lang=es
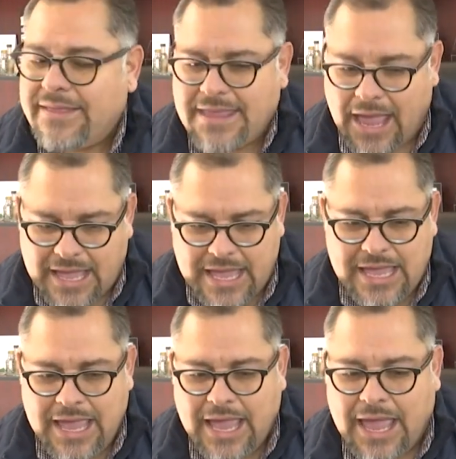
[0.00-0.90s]
De
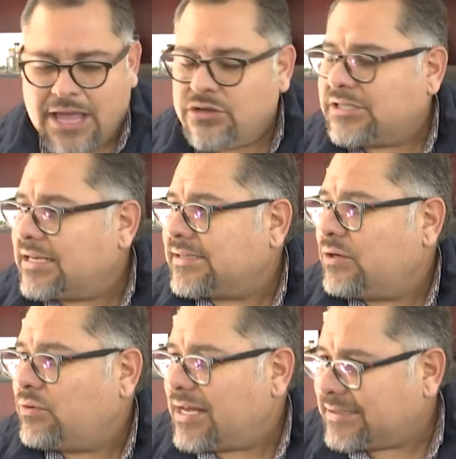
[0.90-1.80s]
ahí ellos
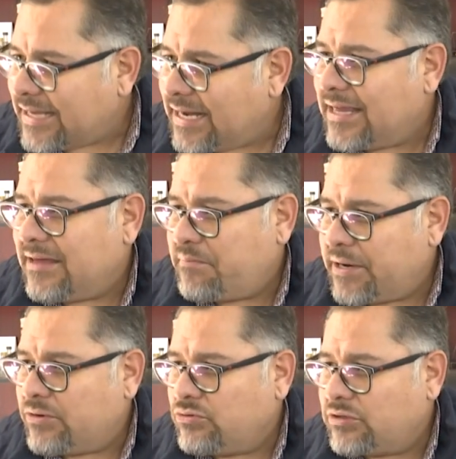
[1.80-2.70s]
hacen una serie de
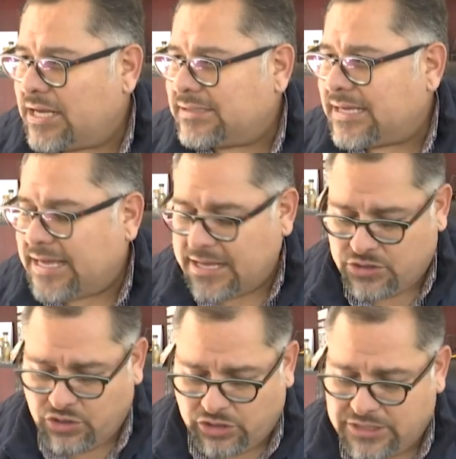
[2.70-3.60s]
preguntas y
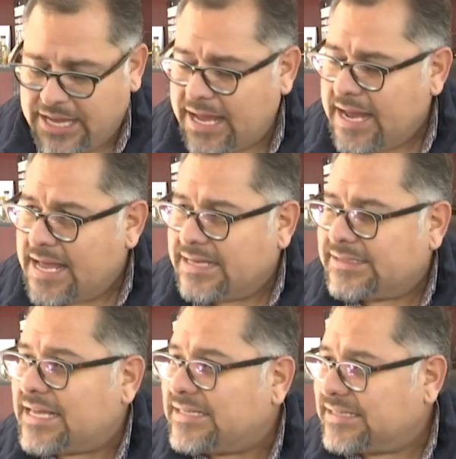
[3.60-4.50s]
en donde
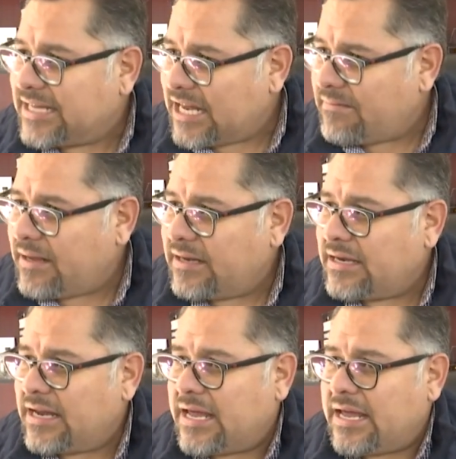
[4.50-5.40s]
se inscriben
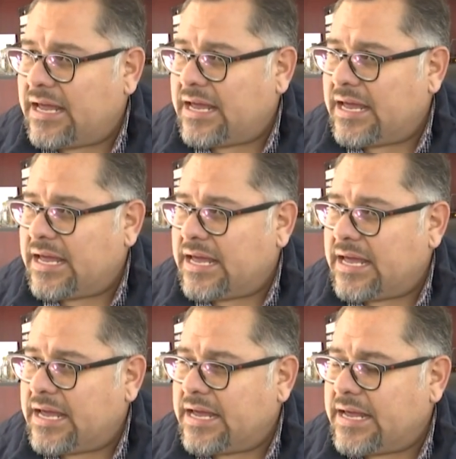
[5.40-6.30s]
eh,
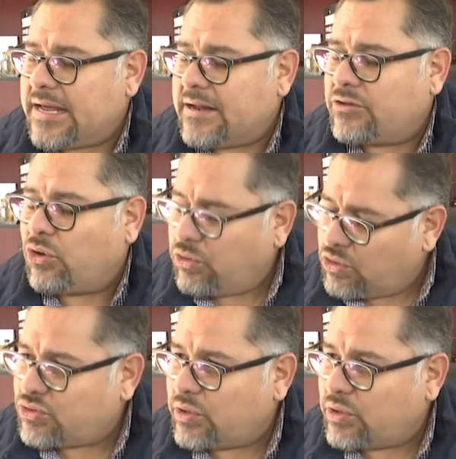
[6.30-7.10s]
eh, todos los